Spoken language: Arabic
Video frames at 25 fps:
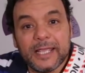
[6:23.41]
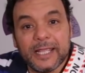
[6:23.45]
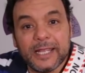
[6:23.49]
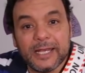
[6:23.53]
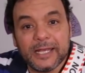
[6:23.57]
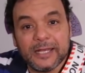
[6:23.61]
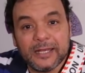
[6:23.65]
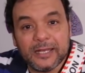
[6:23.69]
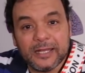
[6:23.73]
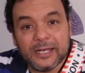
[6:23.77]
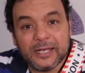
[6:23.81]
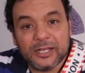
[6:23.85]

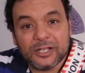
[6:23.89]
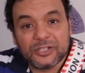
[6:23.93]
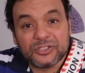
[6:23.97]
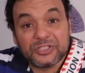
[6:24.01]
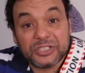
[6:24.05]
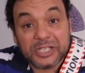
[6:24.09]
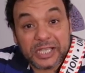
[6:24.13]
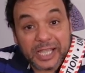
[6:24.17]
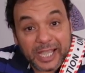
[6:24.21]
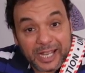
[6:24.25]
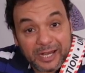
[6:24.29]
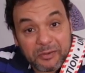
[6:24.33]

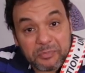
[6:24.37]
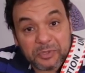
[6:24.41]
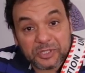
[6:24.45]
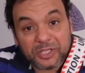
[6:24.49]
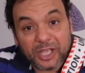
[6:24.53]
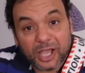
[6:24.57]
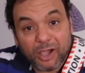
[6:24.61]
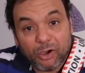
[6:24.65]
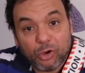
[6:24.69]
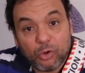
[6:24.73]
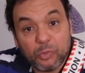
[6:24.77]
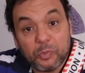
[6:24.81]
الارتجال
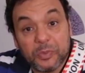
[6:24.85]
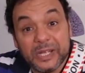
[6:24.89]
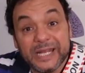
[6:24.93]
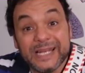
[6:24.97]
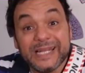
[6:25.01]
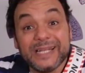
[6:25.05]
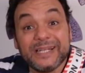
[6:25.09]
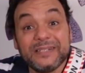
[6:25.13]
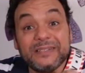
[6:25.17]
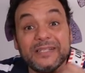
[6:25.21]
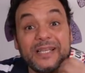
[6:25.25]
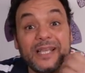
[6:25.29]
بتاعهم
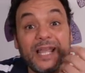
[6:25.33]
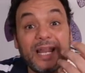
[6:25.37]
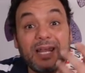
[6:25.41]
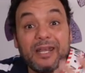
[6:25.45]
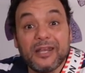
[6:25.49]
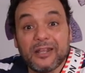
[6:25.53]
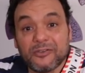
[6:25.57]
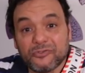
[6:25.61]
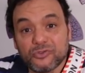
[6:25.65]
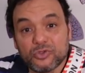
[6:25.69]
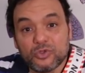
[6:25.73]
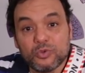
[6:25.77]

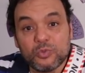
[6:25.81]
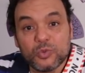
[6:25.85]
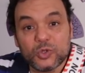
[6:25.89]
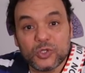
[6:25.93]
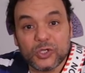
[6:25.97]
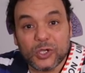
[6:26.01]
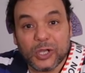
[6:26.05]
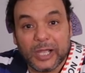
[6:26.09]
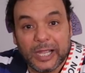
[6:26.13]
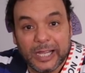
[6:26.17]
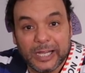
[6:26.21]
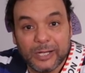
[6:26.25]
الارتجال نفسه
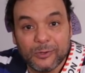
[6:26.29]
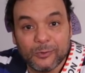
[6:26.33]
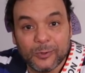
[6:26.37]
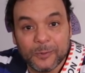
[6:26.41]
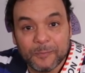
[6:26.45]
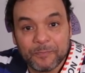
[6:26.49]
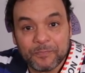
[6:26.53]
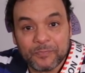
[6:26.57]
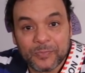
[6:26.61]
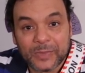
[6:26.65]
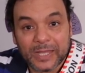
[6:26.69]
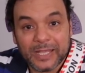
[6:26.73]
موسيقى
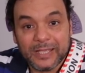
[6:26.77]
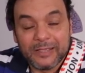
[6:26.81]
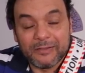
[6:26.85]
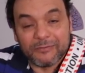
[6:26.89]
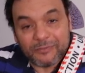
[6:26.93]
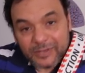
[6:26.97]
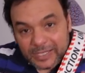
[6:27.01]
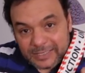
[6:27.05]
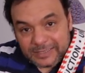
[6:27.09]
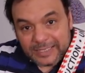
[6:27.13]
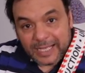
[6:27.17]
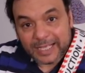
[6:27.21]
حلوه
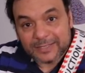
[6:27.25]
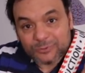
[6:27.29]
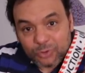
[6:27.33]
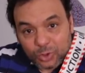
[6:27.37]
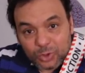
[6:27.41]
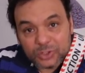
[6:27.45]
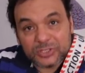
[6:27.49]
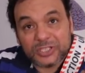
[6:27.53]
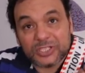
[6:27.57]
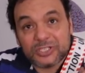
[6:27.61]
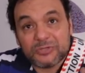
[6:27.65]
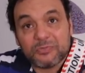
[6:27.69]
فانت
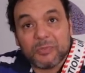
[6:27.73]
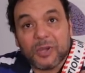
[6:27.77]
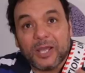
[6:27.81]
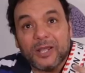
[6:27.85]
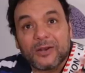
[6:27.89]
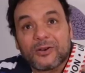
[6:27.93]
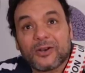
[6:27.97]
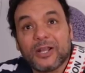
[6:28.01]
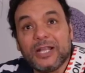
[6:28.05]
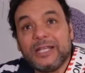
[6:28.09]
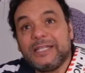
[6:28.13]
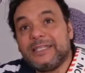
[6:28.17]
هتقعد
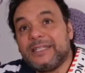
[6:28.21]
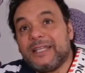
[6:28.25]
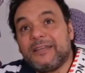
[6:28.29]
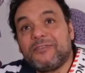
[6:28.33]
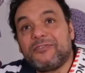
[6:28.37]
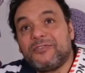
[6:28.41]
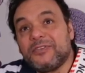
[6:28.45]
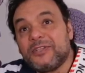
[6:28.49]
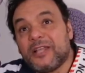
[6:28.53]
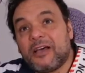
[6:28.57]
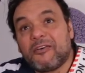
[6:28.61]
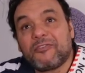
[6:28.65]
تسمع الراجل ده
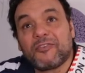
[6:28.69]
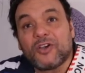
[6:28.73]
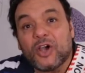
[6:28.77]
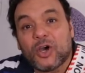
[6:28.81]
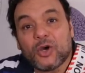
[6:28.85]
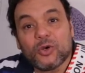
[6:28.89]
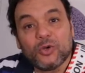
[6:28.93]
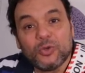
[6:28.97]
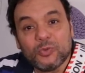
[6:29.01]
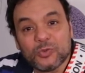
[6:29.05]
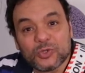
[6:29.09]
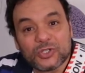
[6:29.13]
في
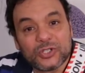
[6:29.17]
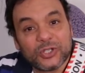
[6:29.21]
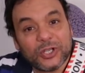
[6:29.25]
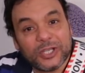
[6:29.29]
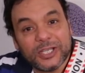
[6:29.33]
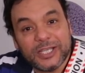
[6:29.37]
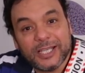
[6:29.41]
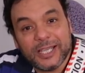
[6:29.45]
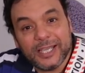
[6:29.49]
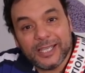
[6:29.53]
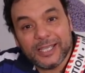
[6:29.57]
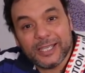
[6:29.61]
افكاره
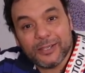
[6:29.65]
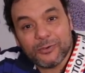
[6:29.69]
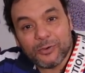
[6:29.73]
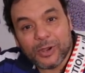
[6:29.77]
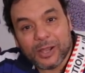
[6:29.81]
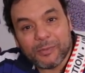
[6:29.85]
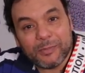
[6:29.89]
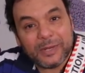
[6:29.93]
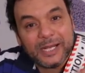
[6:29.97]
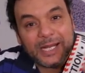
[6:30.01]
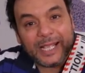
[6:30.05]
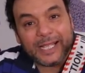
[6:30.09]
الموسيقيه ايه
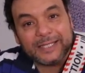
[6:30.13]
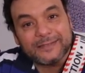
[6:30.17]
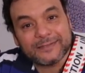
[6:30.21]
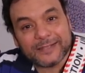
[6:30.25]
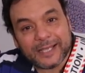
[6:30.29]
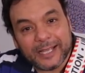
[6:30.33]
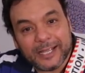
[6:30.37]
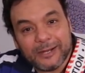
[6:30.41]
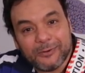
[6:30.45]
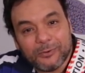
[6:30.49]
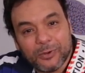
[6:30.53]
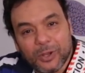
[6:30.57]
وعمل
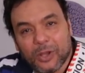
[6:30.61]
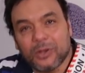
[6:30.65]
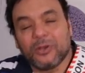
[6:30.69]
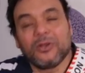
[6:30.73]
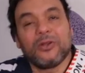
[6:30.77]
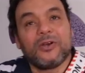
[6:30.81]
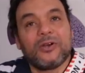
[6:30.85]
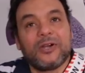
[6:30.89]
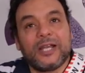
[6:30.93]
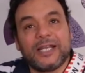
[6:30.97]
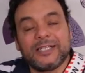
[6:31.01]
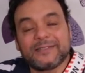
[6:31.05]
حته حلوه
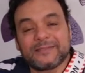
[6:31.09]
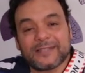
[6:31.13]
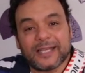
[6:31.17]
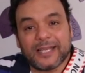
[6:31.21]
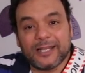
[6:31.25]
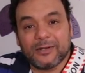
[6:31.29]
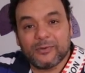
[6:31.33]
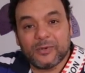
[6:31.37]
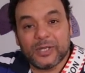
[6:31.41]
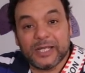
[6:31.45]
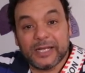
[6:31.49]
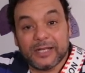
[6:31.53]
الله حته
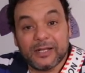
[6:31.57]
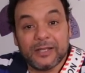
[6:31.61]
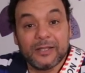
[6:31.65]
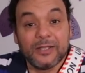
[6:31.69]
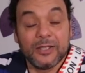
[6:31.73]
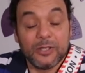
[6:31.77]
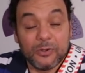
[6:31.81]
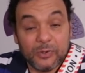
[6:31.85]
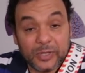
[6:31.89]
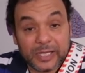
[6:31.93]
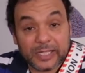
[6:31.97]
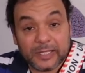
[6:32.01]
حلوه هنا
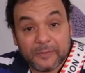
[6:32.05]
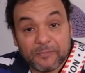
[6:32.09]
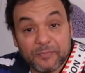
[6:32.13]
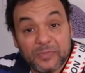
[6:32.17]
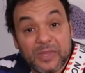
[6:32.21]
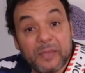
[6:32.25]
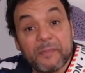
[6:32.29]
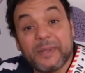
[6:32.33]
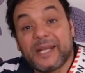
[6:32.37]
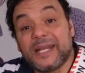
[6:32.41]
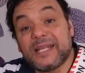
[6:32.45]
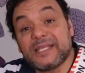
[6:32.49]
وكده
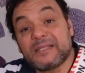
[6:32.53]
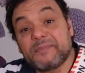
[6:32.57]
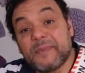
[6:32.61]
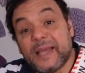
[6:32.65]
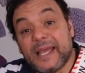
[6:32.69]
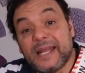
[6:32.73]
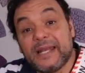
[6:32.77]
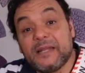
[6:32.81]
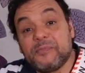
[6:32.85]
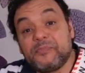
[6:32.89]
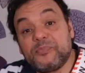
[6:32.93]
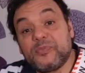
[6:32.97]
انما الناس
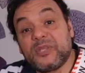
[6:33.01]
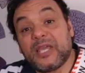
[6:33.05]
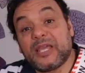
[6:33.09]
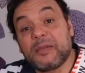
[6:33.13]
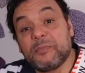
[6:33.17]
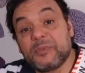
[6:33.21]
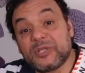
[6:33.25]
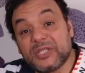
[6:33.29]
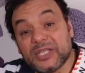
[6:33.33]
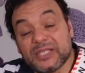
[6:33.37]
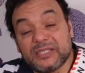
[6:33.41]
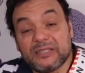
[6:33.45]
بقى اللي
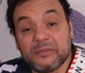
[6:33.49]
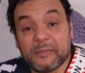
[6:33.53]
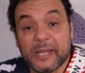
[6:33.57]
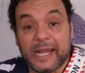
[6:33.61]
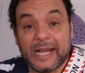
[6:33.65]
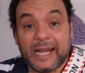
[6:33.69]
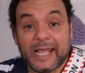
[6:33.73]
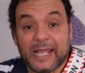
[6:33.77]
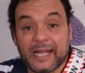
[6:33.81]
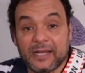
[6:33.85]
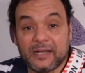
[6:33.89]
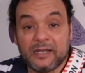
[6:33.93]
بتكتب
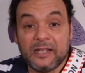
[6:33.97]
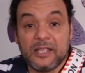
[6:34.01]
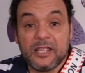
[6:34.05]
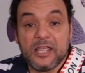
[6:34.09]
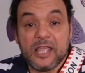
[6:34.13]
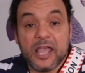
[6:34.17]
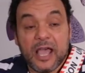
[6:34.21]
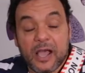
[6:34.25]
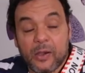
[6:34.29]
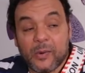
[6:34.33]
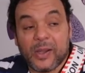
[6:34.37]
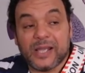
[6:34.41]
الحان
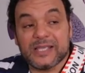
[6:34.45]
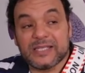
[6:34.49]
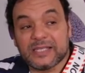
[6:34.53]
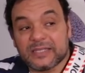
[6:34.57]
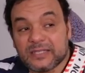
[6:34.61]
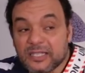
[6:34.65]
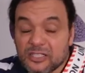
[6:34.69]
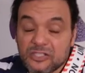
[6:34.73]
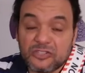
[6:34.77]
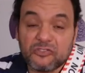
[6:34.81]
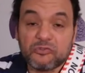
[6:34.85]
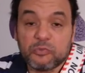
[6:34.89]
او عايزه
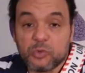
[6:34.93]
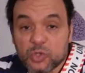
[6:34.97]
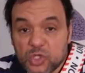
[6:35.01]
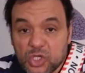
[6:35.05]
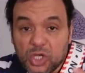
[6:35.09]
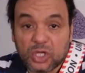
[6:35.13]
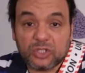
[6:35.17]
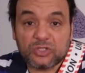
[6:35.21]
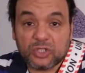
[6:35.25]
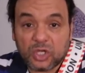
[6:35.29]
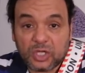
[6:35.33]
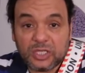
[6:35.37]
تعزف
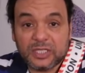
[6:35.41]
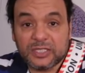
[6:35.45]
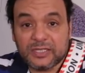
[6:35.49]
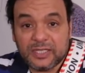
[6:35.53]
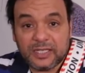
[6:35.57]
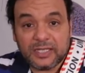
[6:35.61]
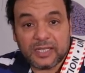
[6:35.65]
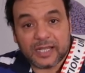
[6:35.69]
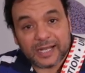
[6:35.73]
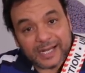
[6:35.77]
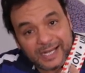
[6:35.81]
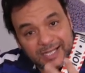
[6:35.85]
موسيقى
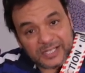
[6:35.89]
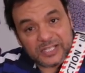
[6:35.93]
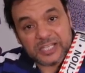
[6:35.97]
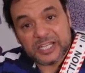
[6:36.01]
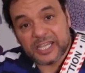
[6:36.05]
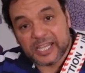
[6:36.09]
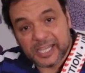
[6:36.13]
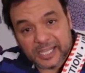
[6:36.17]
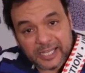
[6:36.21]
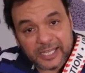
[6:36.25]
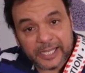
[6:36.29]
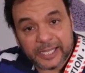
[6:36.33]
تقليديه
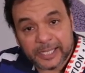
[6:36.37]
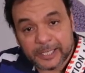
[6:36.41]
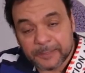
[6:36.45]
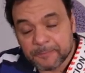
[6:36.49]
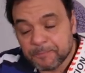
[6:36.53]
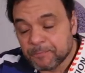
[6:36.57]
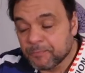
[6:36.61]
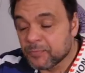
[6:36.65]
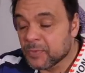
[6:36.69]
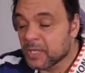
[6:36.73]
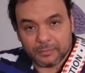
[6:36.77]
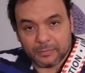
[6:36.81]
كلاسيكيه
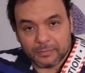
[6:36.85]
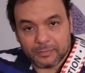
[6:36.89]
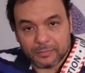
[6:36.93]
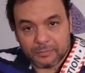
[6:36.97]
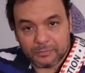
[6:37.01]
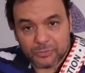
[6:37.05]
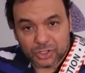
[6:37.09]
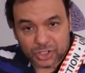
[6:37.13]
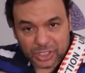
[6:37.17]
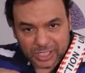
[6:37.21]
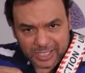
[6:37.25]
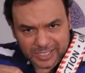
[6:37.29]
يعني
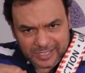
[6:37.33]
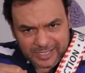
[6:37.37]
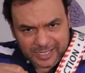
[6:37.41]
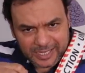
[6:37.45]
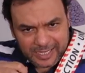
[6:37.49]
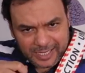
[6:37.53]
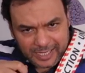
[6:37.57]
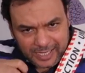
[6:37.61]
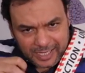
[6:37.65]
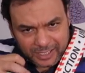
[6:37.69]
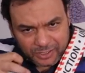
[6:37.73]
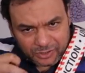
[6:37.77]
مش
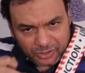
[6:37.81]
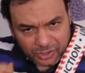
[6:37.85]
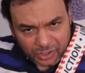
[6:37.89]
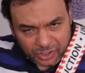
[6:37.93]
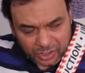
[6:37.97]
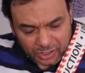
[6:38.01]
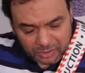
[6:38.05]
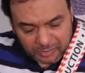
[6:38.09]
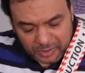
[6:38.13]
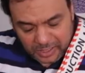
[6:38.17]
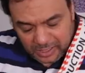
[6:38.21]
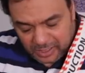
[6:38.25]
كلاسيكيه يعني
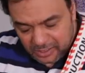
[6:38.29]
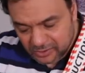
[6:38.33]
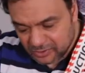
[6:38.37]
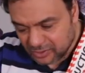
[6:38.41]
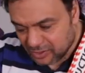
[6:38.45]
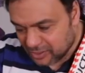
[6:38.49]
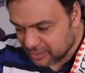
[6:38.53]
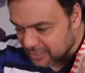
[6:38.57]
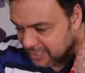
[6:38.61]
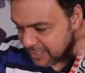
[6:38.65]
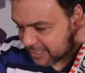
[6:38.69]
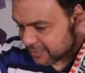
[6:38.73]
نقر
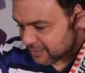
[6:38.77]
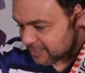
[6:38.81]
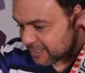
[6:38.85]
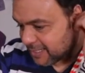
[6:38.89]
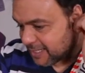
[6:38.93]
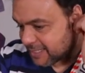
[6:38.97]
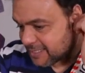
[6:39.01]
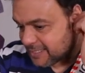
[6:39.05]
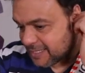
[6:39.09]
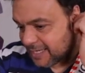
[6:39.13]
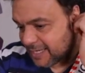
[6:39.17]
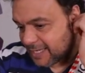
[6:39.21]
بالجيتار لا
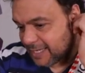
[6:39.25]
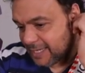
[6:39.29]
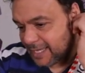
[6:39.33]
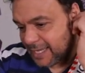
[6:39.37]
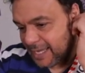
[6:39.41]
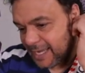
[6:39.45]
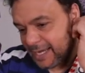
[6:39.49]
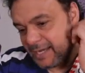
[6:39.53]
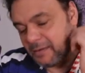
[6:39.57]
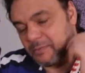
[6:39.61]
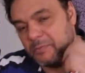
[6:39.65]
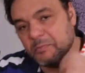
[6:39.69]

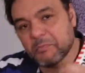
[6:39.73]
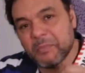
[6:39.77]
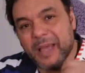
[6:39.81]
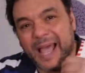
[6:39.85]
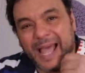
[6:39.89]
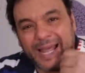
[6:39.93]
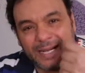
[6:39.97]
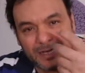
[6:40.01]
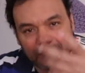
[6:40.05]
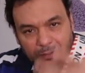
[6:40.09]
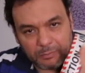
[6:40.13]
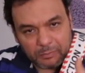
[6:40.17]
كلاسيكيه يعني
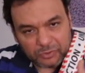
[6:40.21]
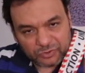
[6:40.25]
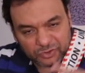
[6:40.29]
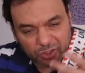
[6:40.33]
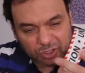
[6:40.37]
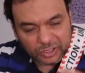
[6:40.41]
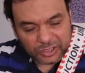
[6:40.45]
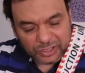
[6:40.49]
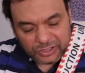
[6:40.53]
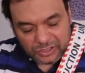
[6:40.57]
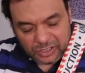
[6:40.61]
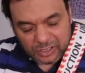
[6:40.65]
المعنى
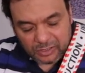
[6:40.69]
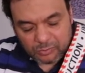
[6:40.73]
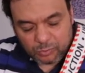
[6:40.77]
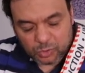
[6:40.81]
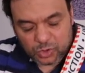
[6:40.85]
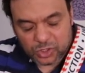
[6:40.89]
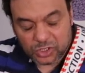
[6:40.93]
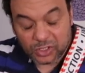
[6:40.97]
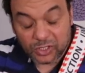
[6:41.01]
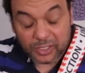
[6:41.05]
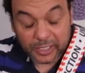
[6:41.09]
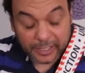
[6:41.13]
التقليدي
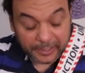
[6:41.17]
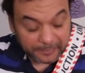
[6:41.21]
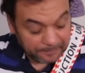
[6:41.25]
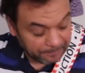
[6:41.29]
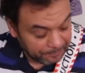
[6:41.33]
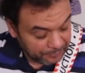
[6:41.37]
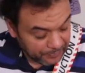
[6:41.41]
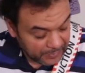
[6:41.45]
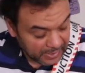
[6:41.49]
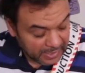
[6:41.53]
للموسيقى يعني